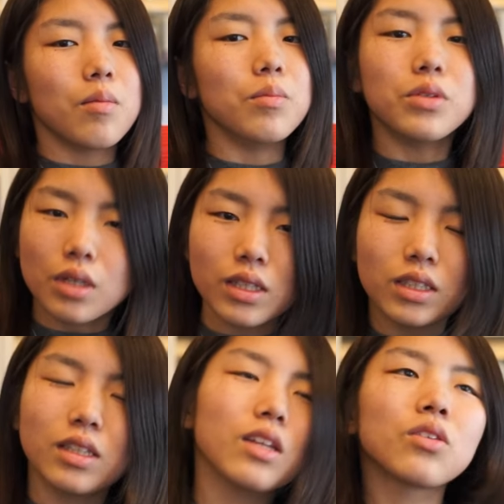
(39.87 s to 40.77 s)
難
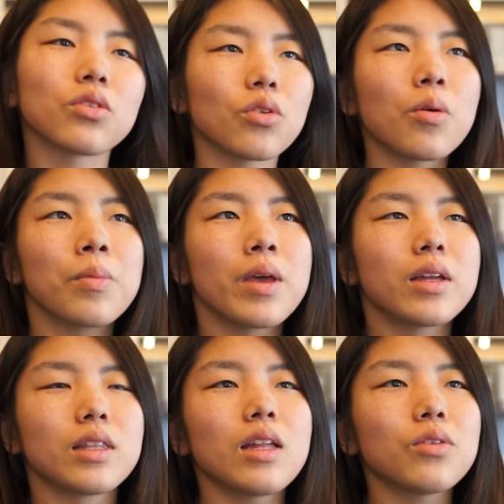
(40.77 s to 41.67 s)
しいっていうのと、
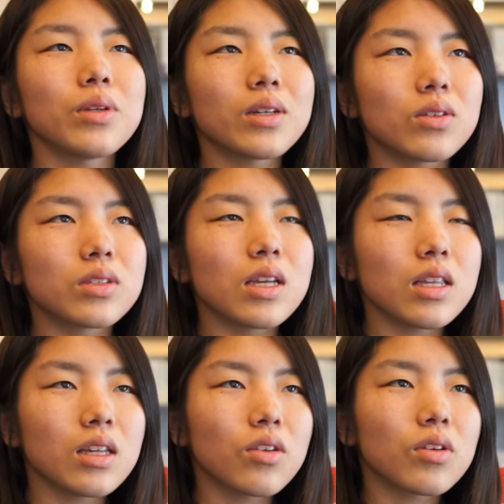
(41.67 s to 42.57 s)
なんとなく
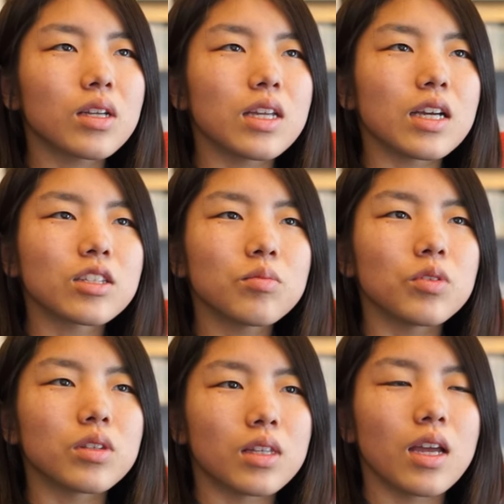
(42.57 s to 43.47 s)
生理休暇で休
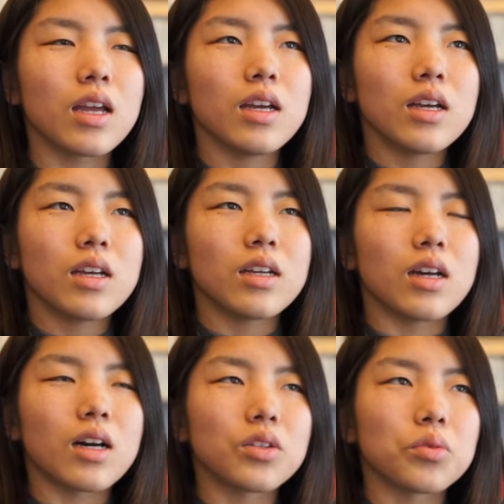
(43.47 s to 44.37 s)
むって
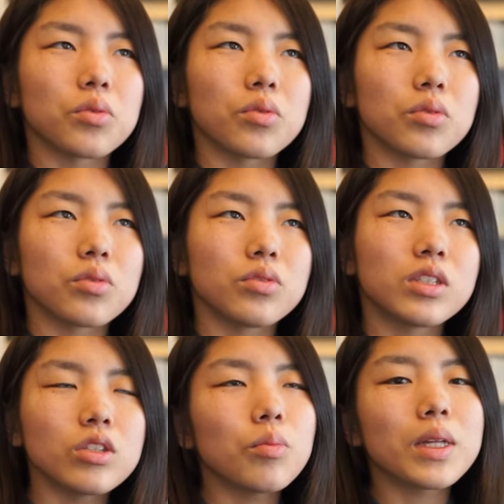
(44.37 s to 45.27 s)
あの
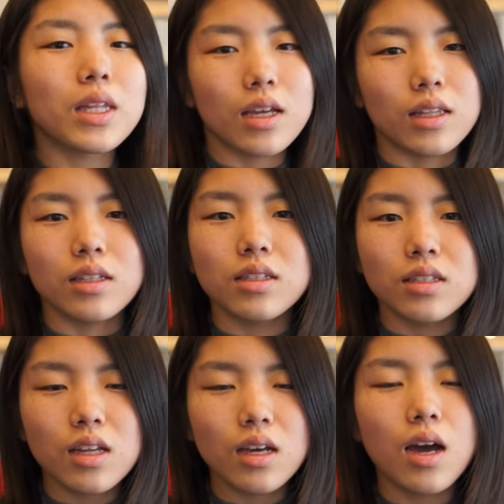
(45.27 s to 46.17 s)
後ろめたいってやつです
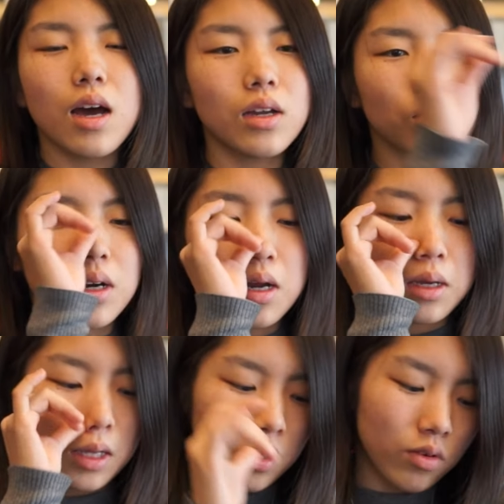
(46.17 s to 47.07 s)
ねがあるか
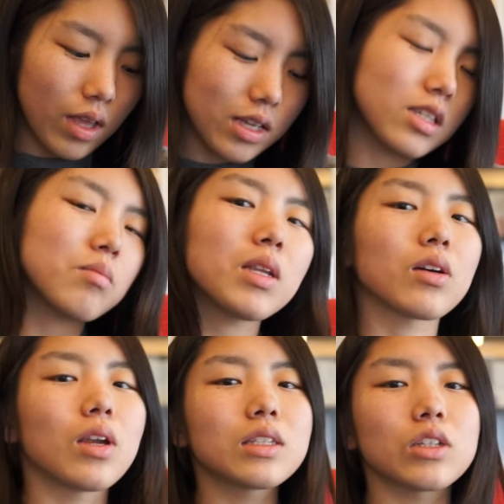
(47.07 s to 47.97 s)
ら、結局休めな
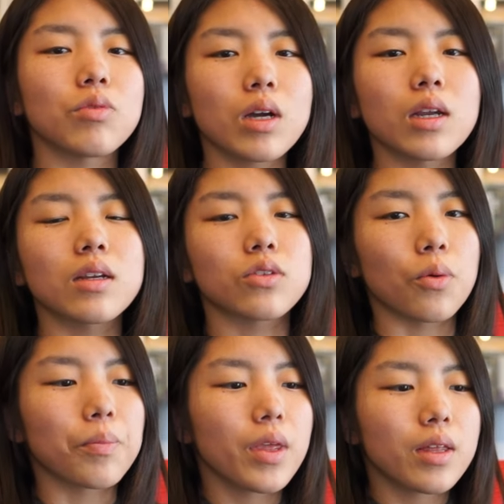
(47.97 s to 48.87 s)
くなっちゃうわけなんですよ。